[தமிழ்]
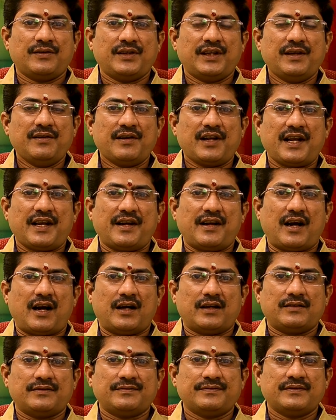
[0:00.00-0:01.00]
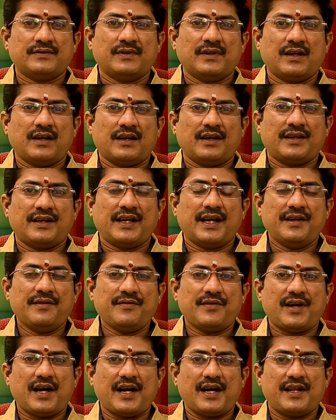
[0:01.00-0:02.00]
இன்றைய நாள் எண்
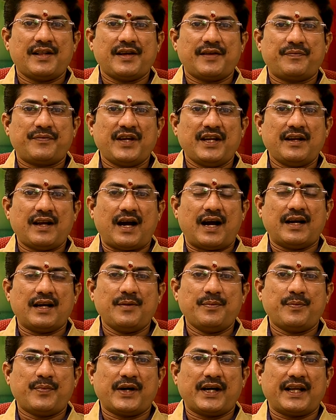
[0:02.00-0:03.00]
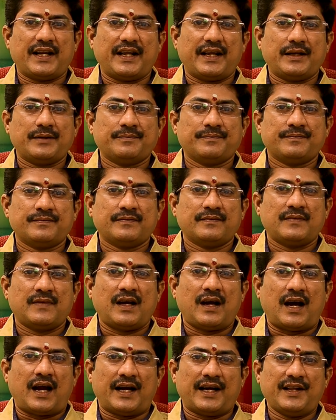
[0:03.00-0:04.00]
கணிதத்தின் அடிப்படையிலே
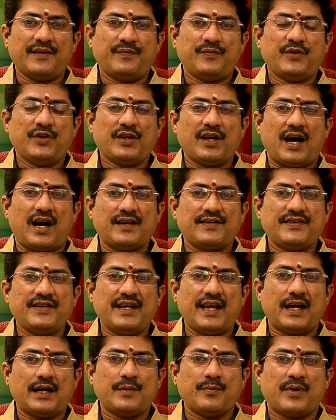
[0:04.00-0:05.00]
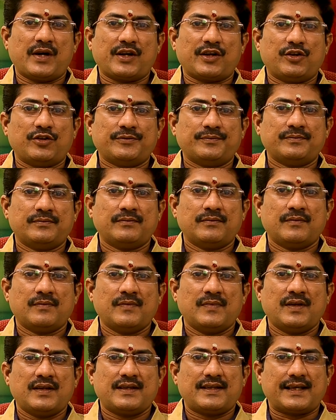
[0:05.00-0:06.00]
அனைத்து ராசி அன்பர்களும்
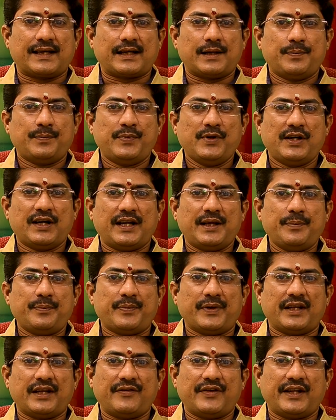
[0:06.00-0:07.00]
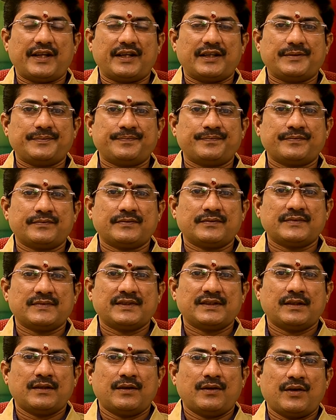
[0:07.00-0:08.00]
சிறப்புகளை பெறுவீர்கள்
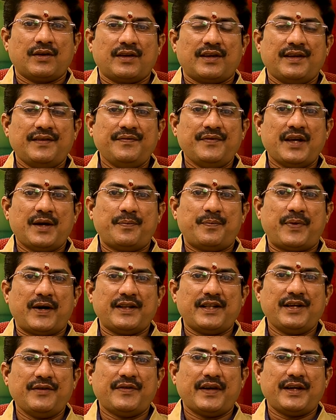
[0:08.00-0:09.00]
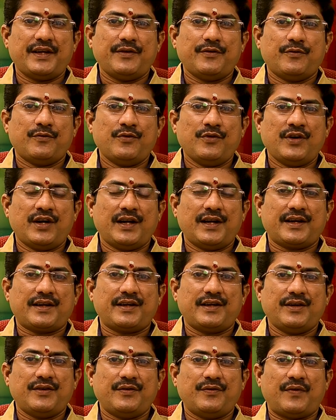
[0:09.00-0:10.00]
இந்த பதிவை
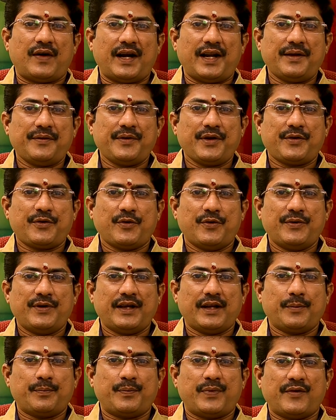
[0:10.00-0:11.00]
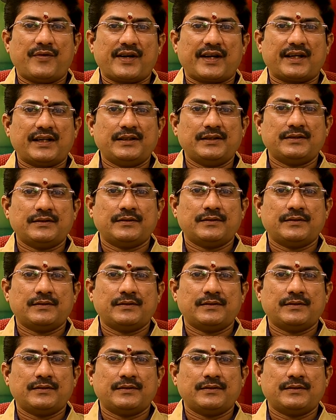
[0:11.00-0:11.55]
உங்களுக்கு வழங்கி கொண்டிருப்பவர்கள்